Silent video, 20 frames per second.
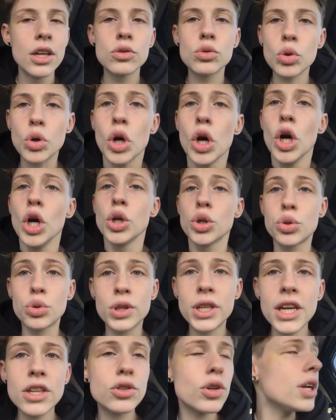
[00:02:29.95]
Donc, je
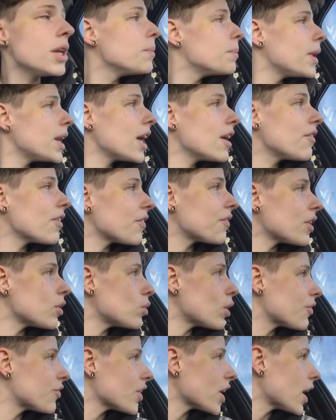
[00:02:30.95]
suis désolé, mais là, il va
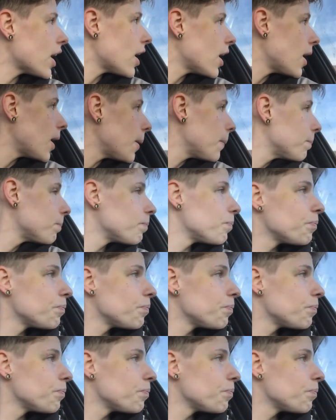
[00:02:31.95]
falloir faire un.